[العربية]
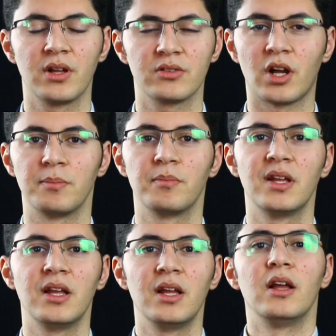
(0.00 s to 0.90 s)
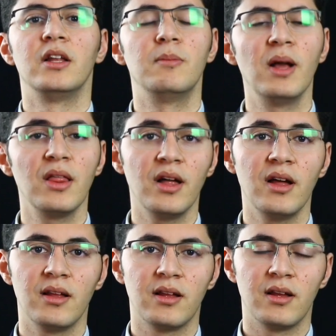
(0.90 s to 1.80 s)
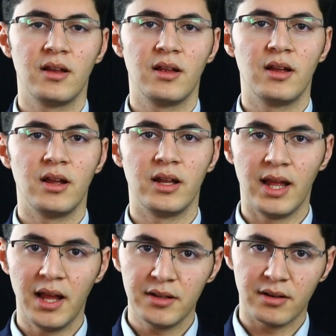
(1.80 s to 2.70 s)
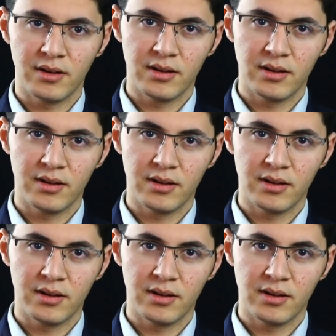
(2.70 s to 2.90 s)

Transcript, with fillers: طيب لماذا الآن